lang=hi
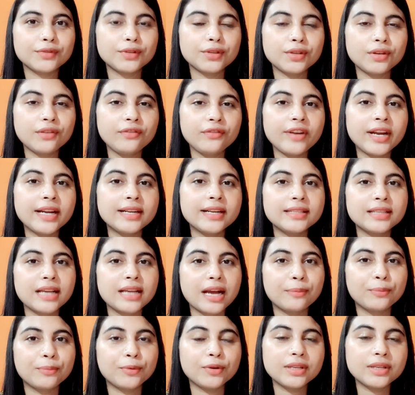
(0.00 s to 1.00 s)
सो so फ्रेंड्स
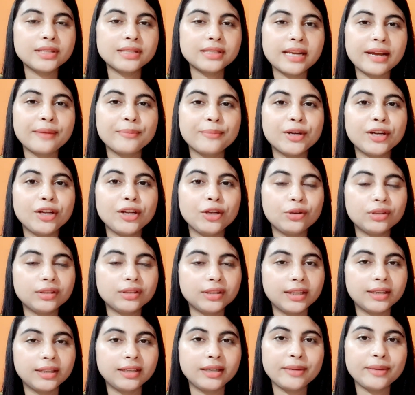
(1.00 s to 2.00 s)
आपको इस रेमेडी को
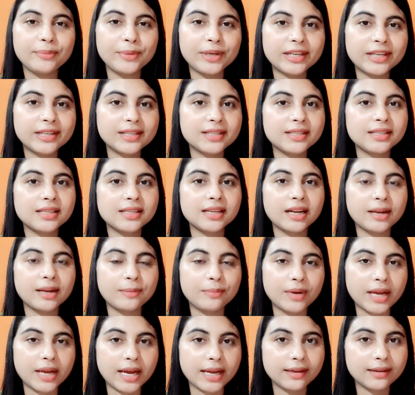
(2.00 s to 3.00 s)
30 मिनट्स तक
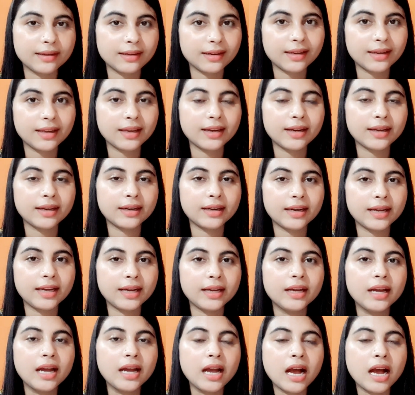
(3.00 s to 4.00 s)
अप्लाई करके रखना
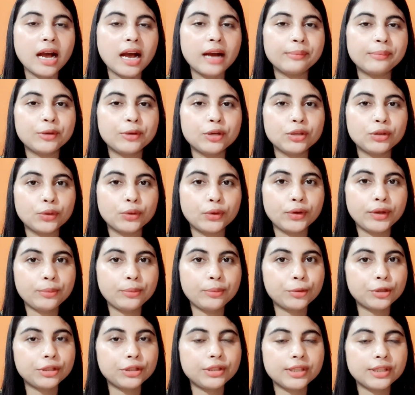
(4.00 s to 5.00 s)
है आपको थोड़ी
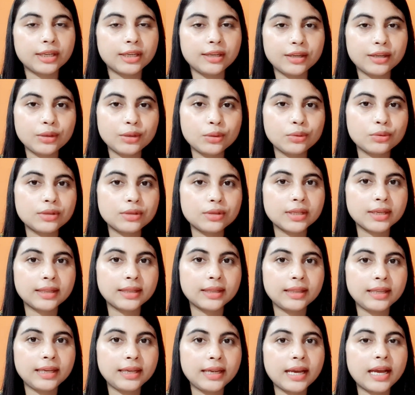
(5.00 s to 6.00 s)
बहुत जलन हो
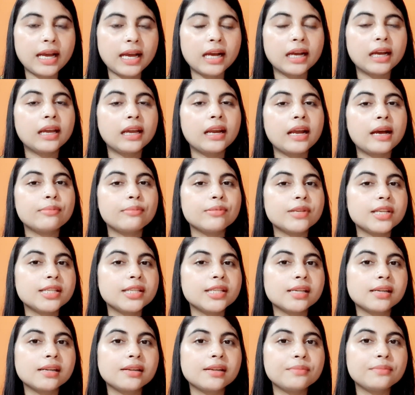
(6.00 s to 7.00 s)
सकती है अगर आपसे
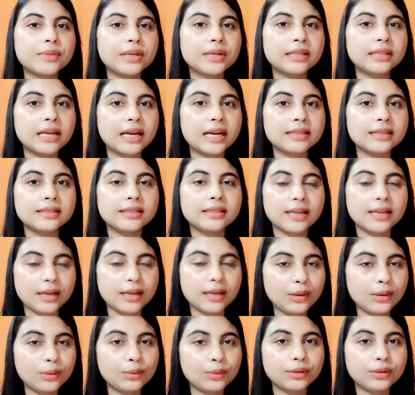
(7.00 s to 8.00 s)
जलन बर्दाश्त
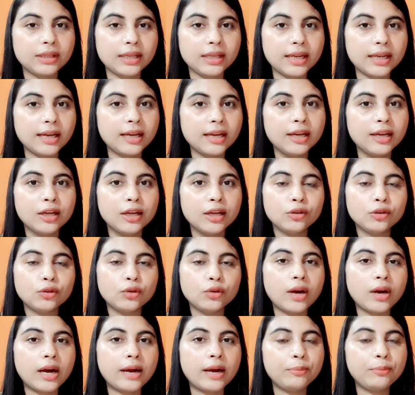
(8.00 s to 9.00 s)
नहीं होती है
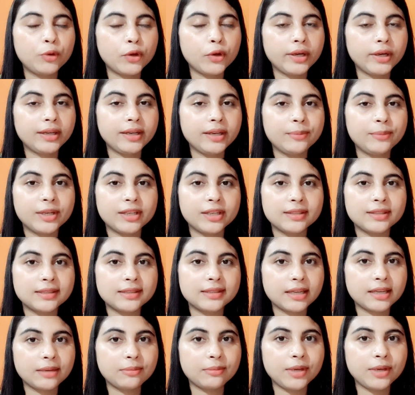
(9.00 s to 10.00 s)
तो आप 20
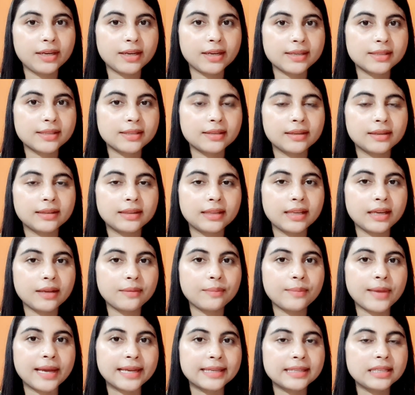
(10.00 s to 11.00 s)
मिनट्स तक भी रख सकते
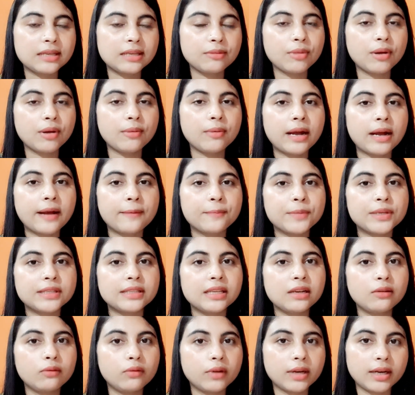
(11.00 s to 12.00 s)
हैं मैक्सिमम आप
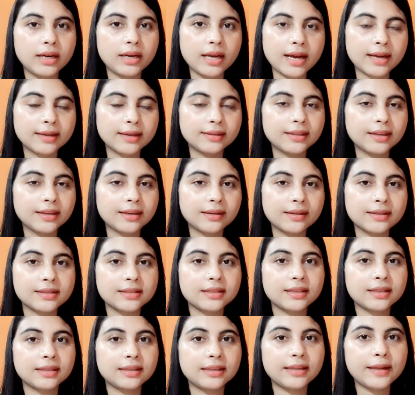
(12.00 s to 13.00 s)
इसे वन आवर तक रख
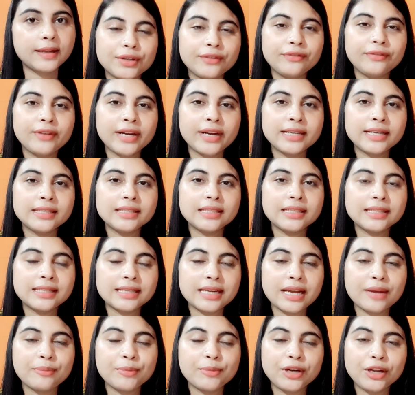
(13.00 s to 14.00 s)
सकते हैं फ्रेंड्स
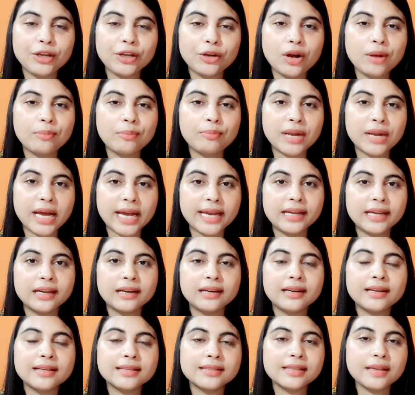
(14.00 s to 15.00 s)
इस रेमेडी को अप्लाई
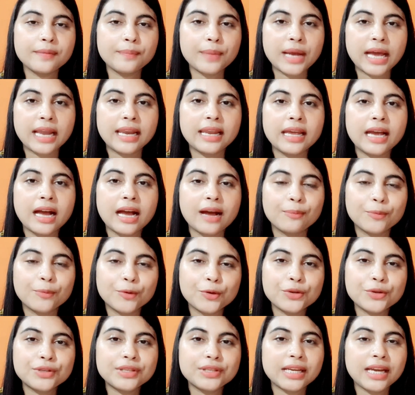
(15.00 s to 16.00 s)
करने से पहले
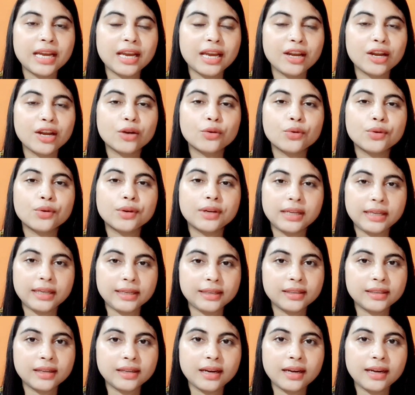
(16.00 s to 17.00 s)
आपको उस एरिया को
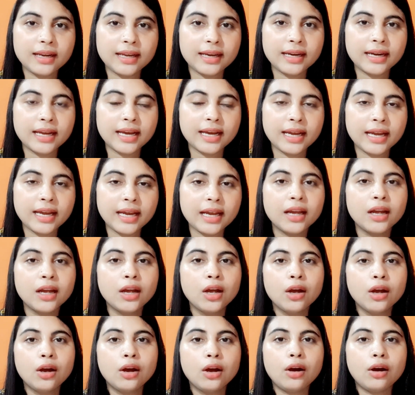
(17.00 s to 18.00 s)
क्लीन कर लेना है
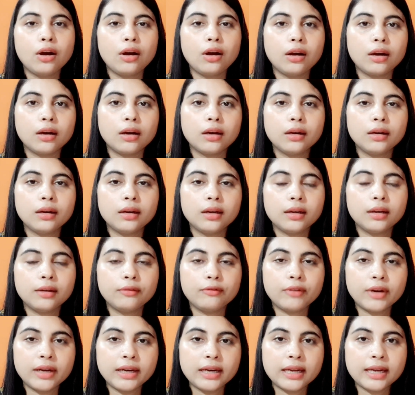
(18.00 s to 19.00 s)
और
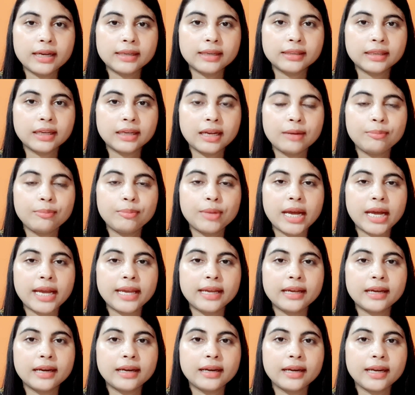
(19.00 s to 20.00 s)
वन आवर तक
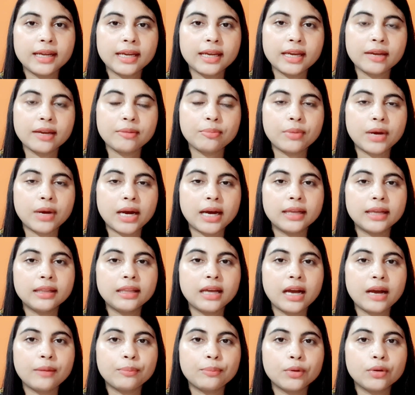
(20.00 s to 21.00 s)
अप्लाई करने के
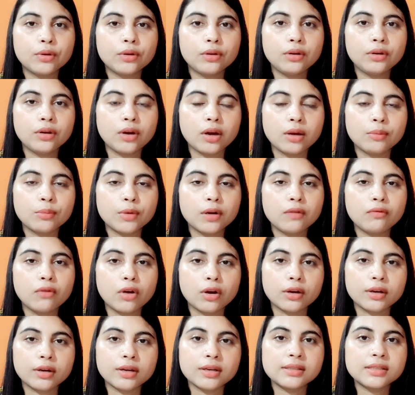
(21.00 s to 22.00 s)
बाद आपको नॉर्मल
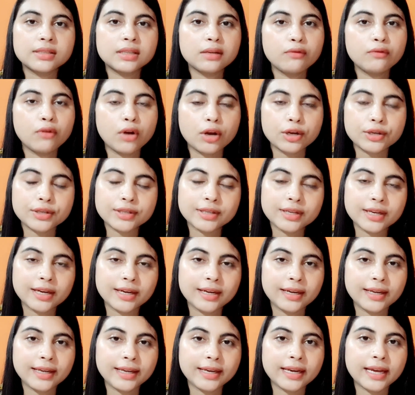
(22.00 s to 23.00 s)
वाटर से वॉश
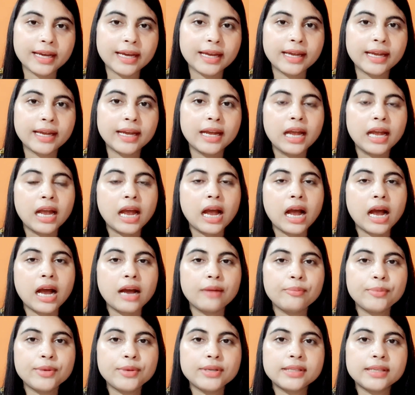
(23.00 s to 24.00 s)
कर लेना है
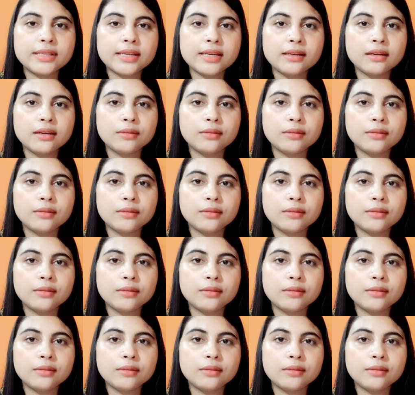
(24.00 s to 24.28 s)
आप इसे